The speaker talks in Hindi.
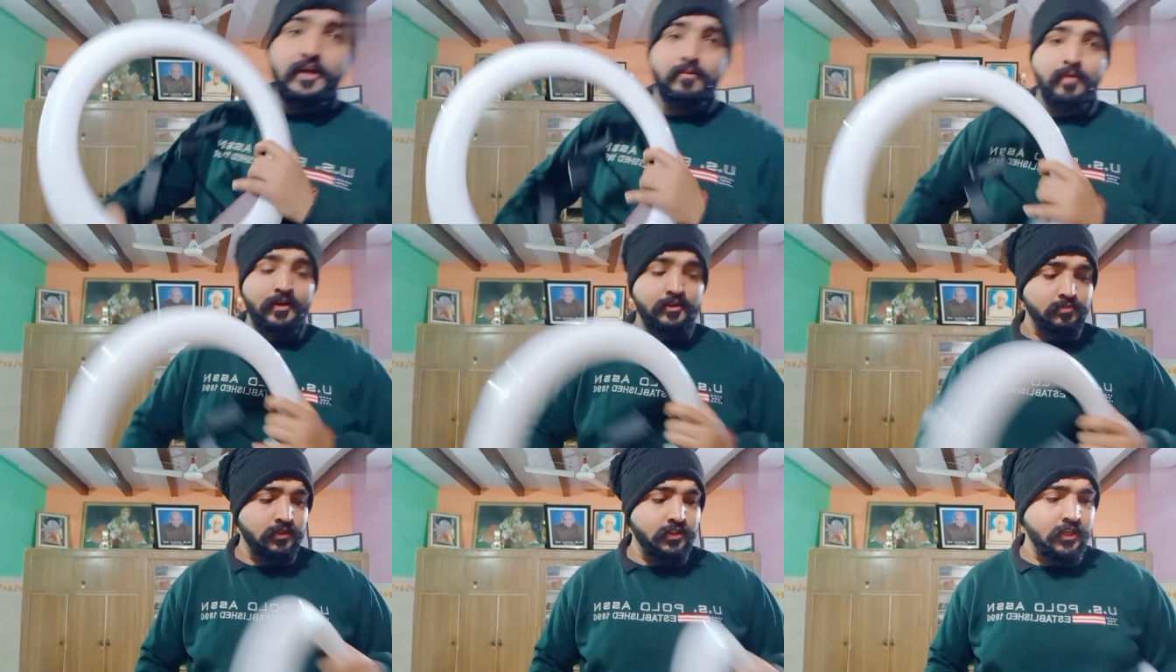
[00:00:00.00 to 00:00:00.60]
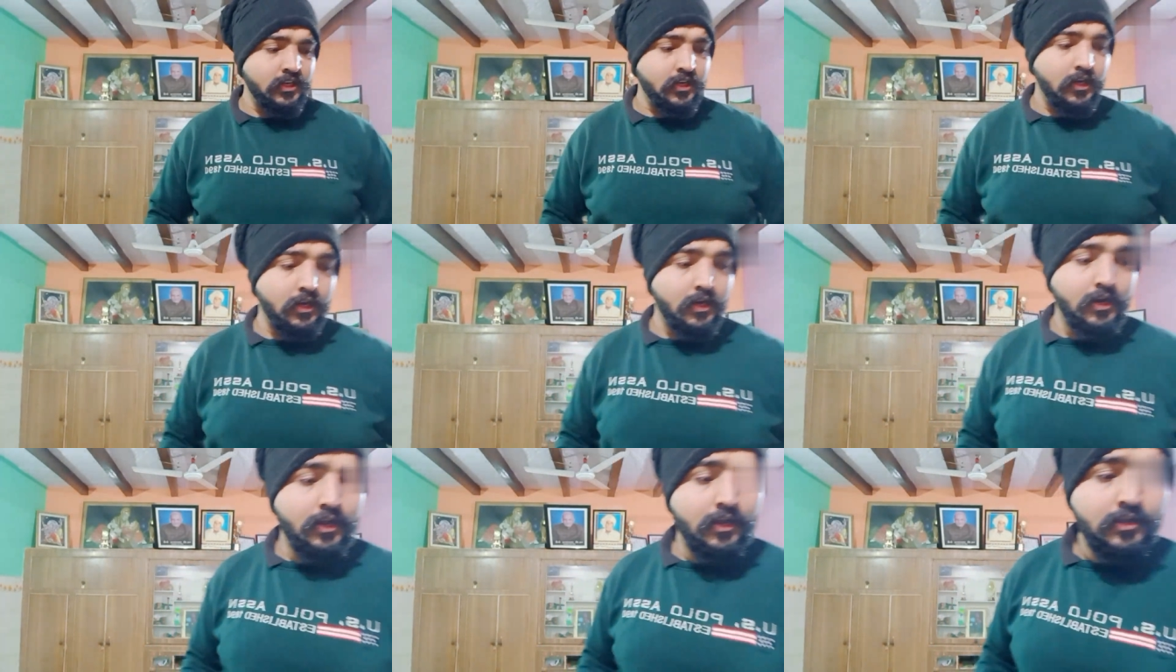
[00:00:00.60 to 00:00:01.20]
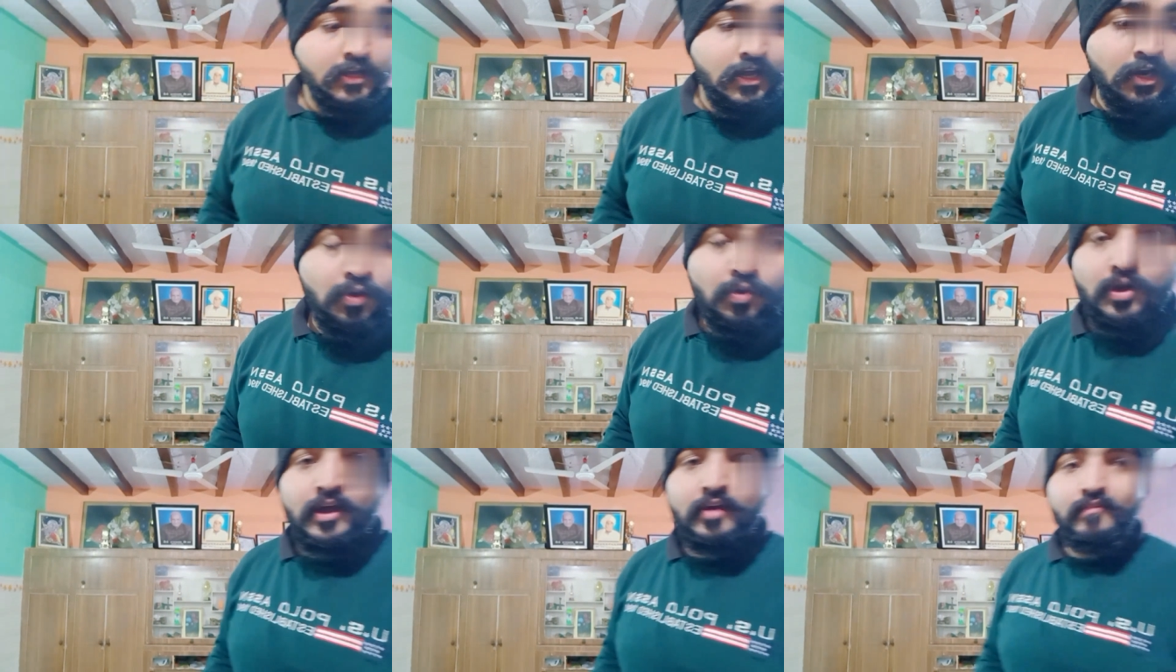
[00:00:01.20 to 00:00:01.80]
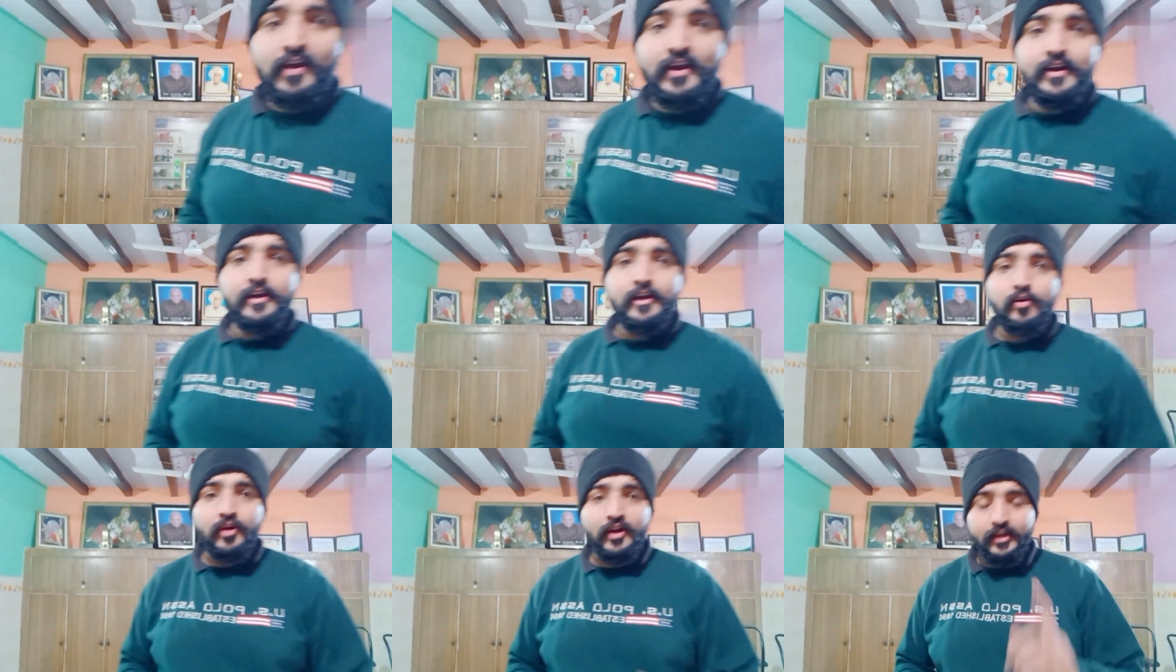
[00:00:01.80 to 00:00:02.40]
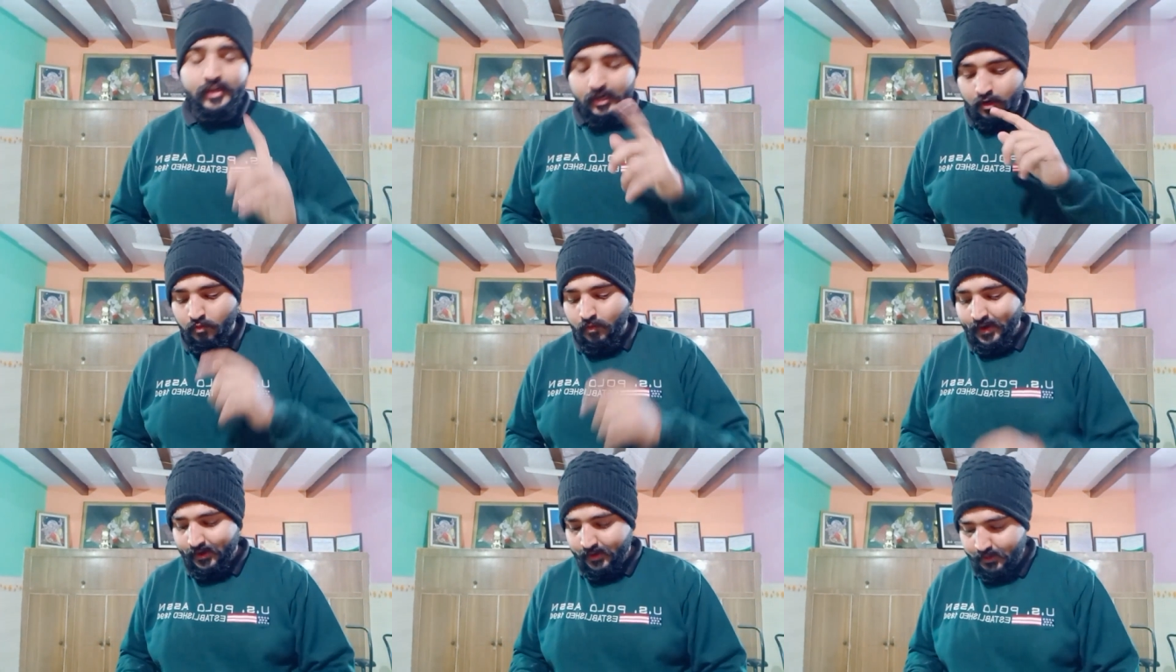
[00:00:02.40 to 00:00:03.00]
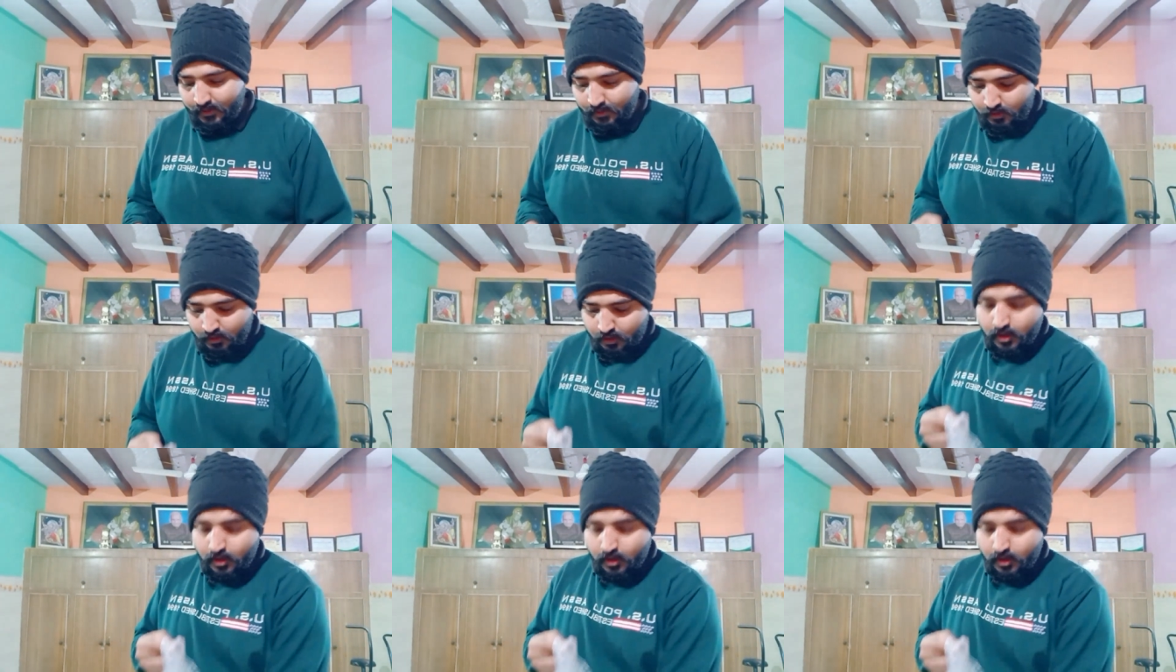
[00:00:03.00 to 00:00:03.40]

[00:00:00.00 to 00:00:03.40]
बढ़िया भाई इसमें तीन कलर है येलो है वाइट है और एक येलो वाइट है